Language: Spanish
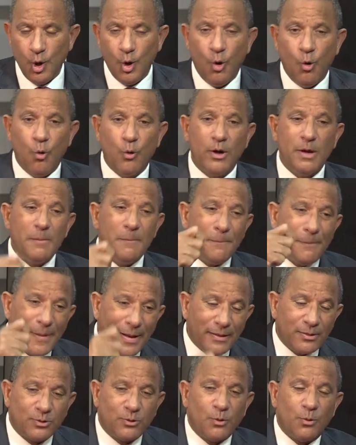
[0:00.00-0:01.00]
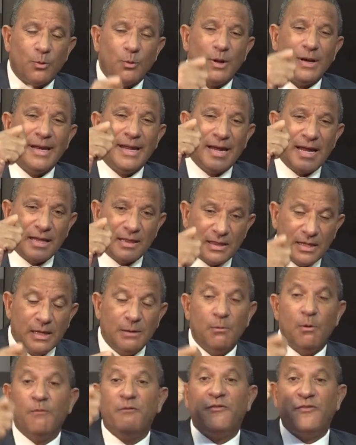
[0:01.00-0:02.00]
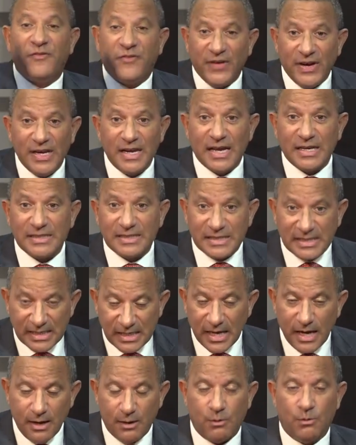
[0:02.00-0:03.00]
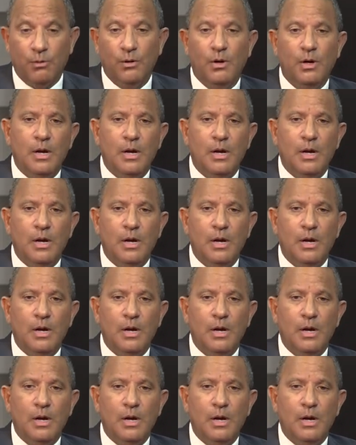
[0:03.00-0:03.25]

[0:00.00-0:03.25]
un impacto negativo financiero